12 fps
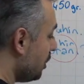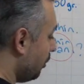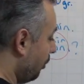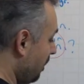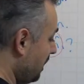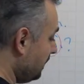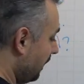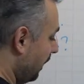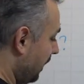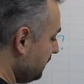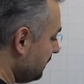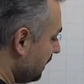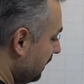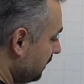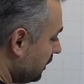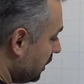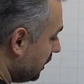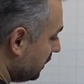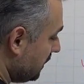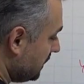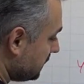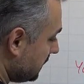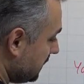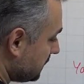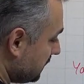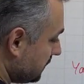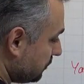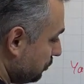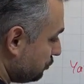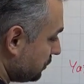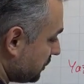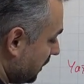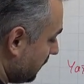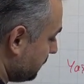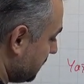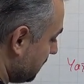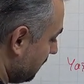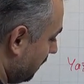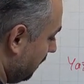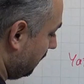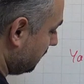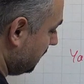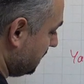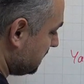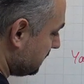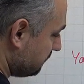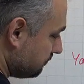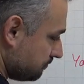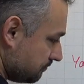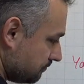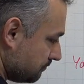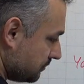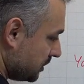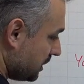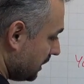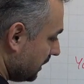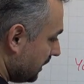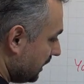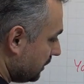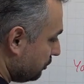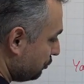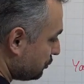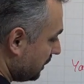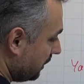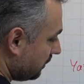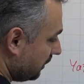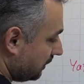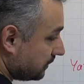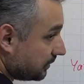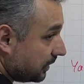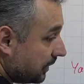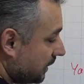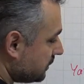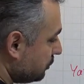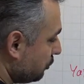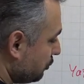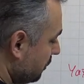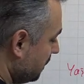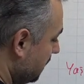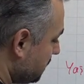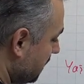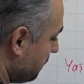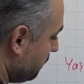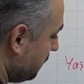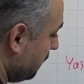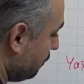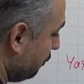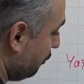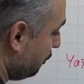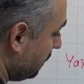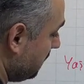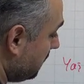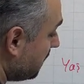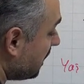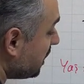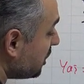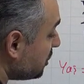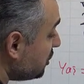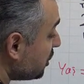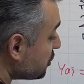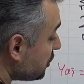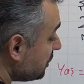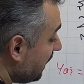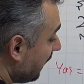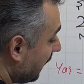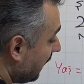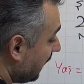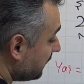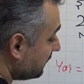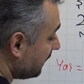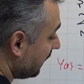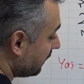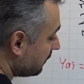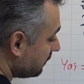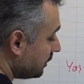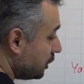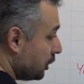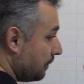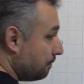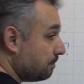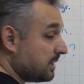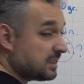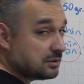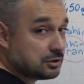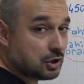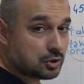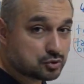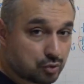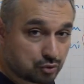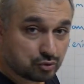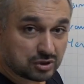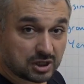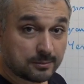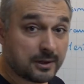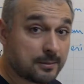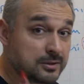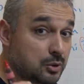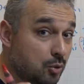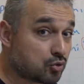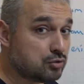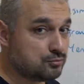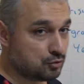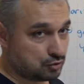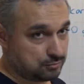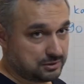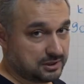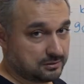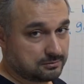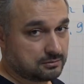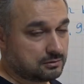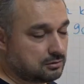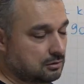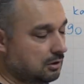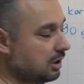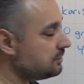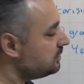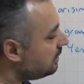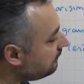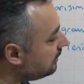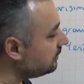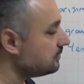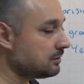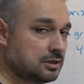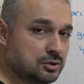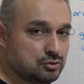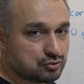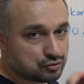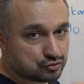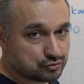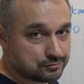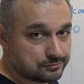O halde anne x x x 3x çarpı 2 6x Eksi 3, eksi 6 daha, eksi 9, 2 ile çarpın, eksi 18 yaşında anne. Bakın sorunun tamamını okumuyorum bile. Anne verdiyse gidiyoruz.